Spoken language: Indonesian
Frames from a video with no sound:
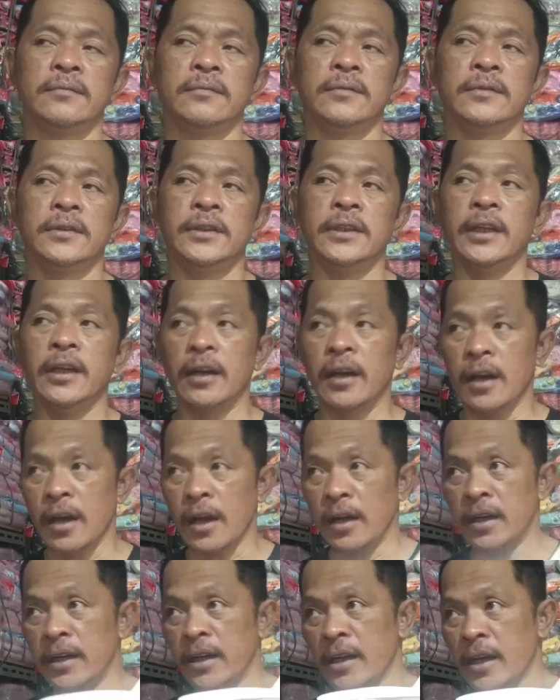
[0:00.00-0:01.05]
tinggal
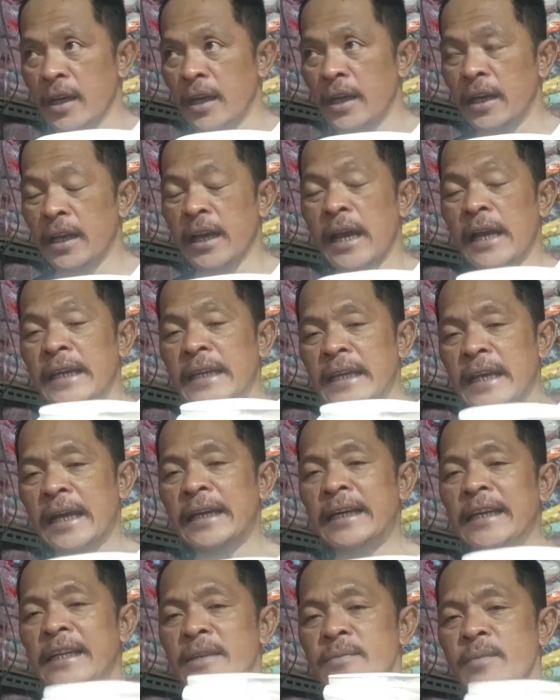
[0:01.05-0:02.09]
kalikan
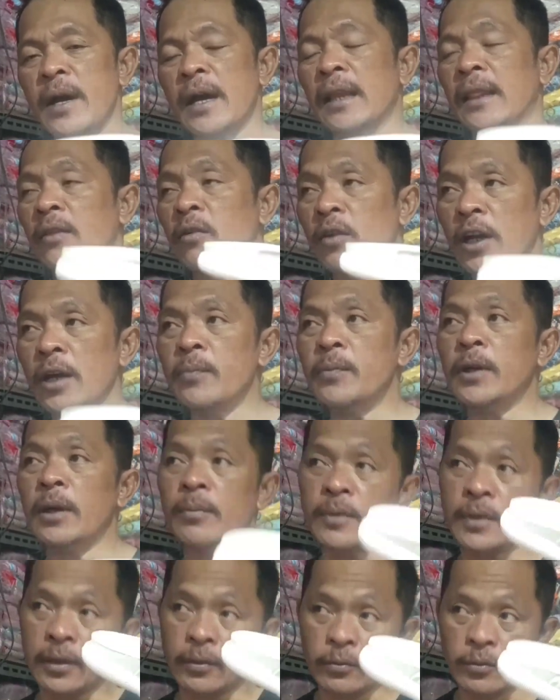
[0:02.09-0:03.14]
5 atau 6 dalam
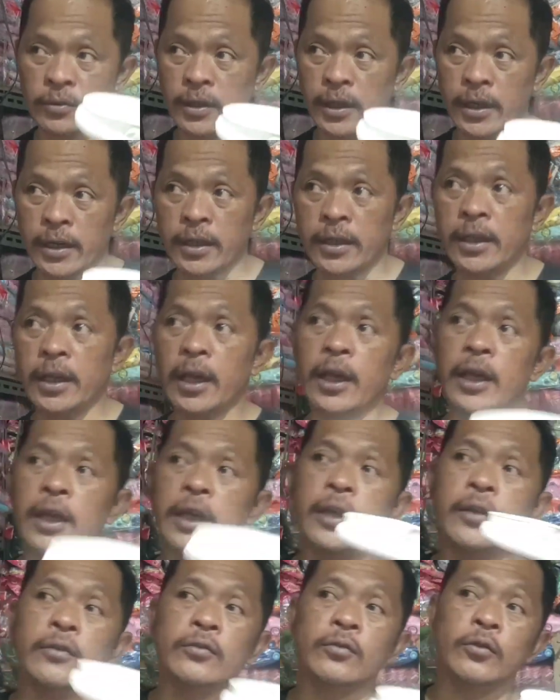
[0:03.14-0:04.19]
satu seri itu
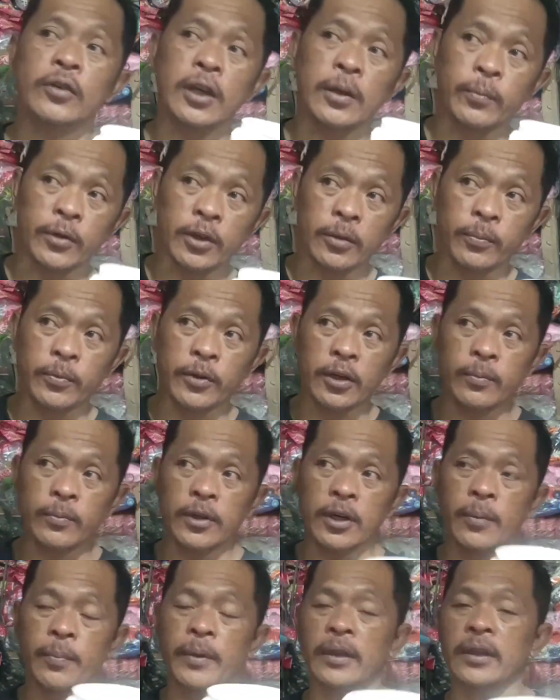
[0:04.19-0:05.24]
sudah benar-benar
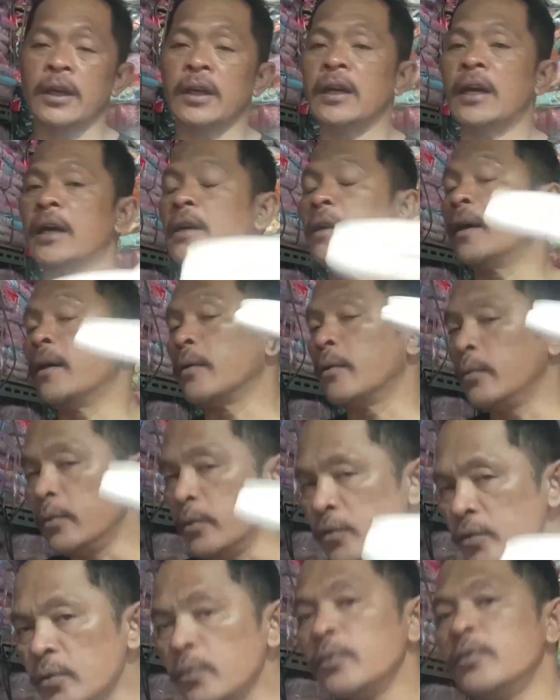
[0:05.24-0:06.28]
mendapatkan harga
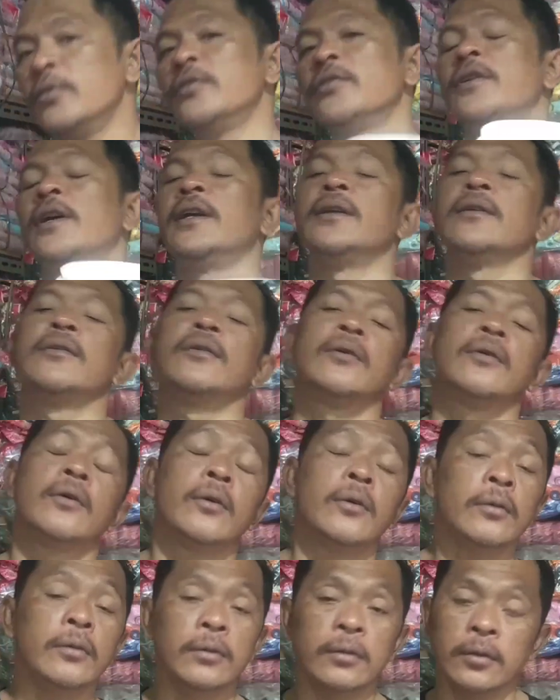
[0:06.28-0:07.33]
khusus dari toko
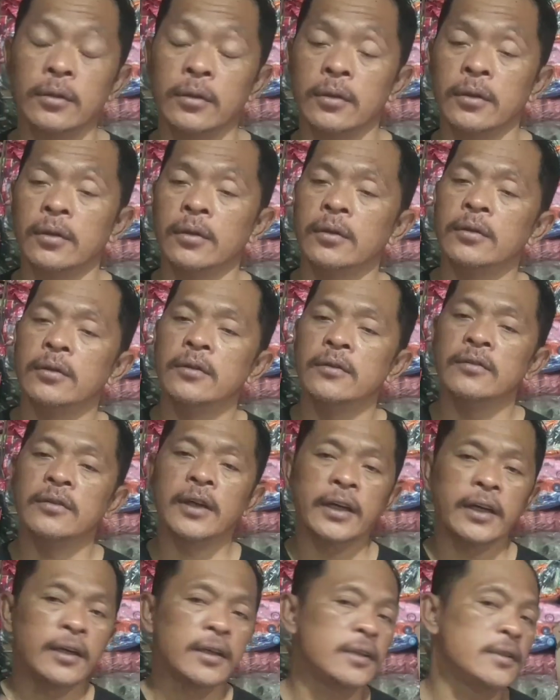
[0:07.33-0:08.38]

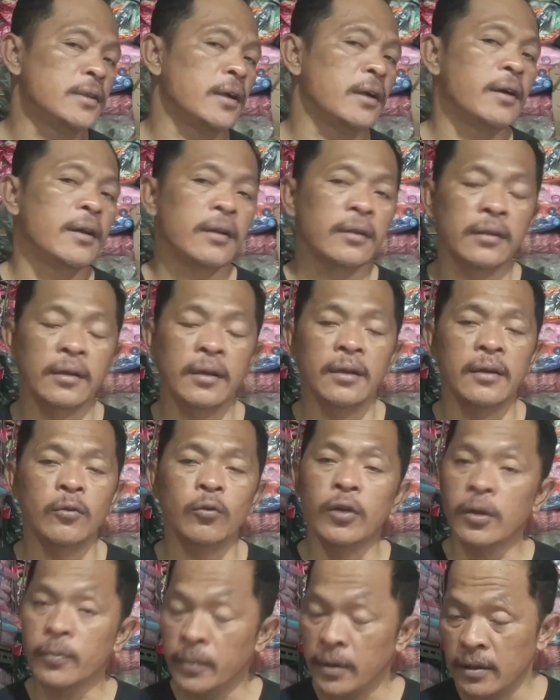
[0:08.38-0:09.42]
Sarina Jakarta luar
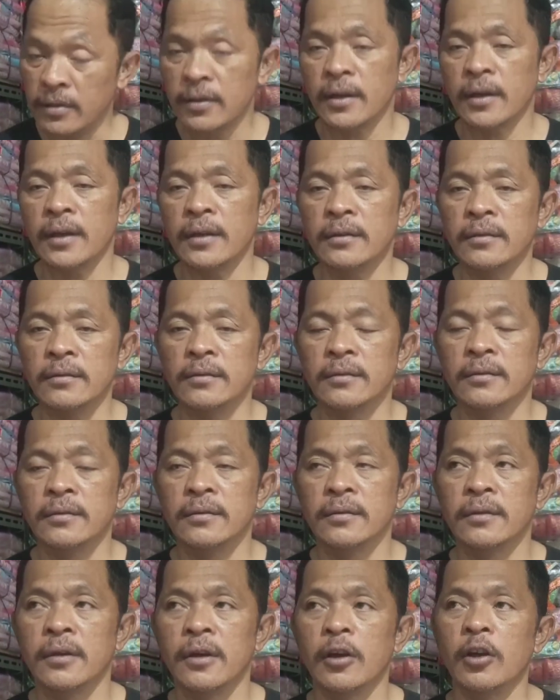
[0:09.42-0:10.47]
biasa kan
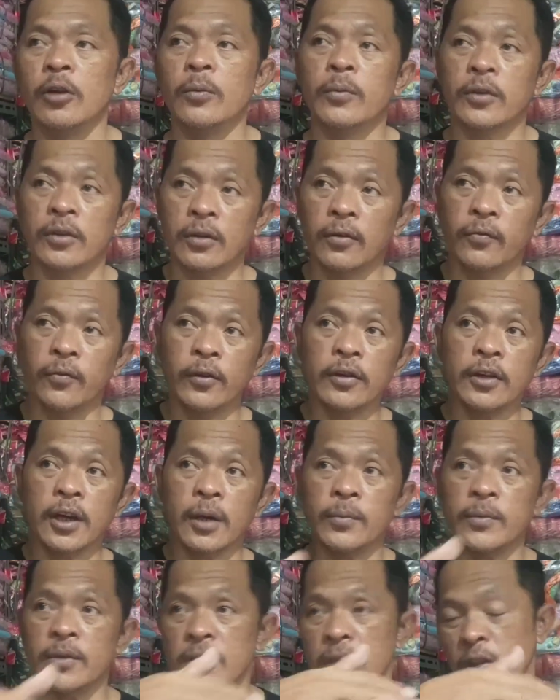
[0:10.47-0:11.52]
nomor telepon kami
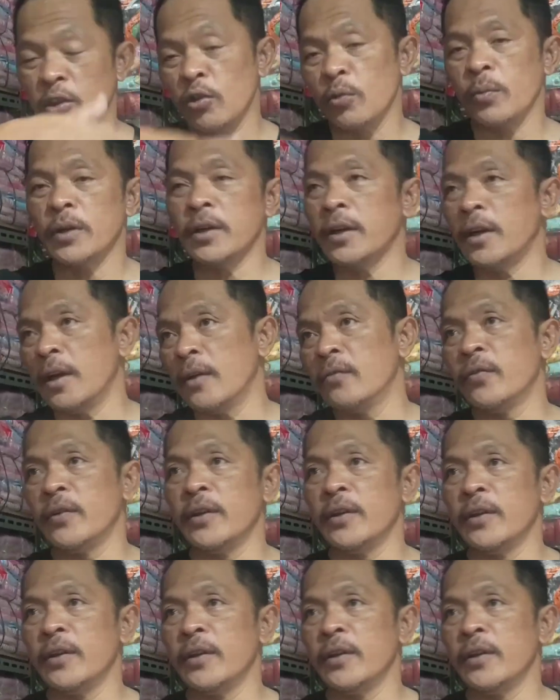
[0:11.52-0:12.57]
cantumkan di dalam
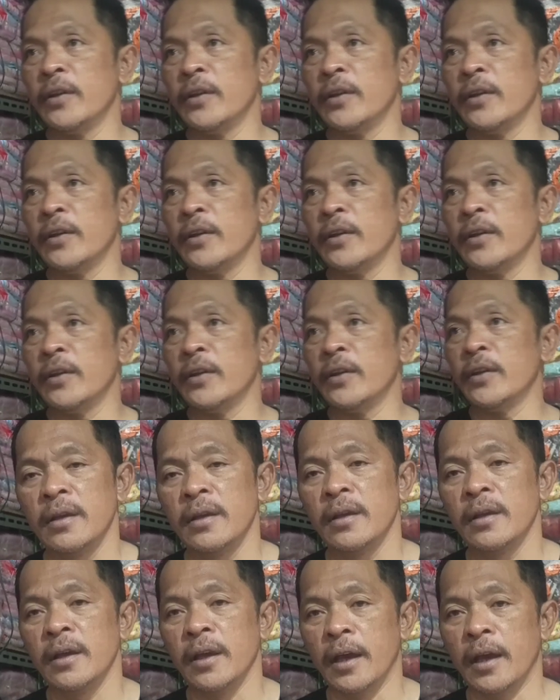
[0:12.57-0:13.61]
ya jangan lupa
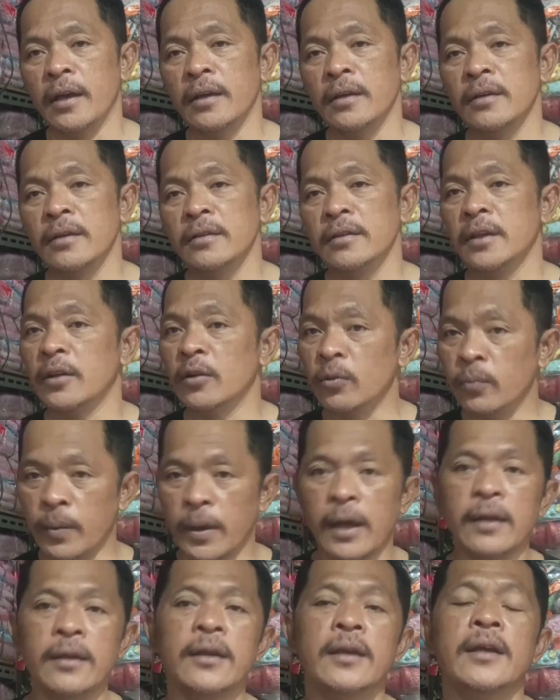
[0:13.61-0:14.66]
di
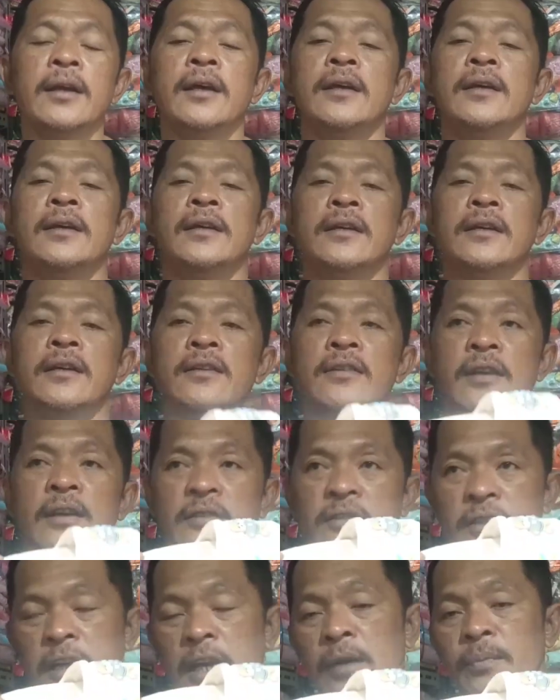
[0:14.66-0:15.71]
subscribe like dan
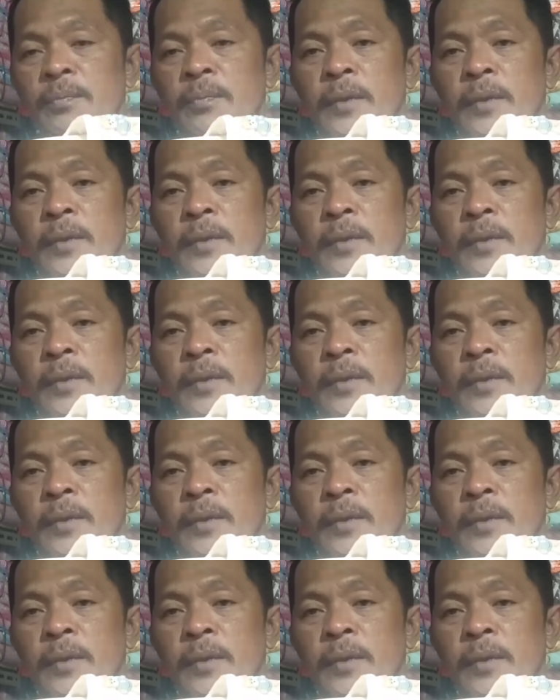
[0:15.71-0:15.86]
komen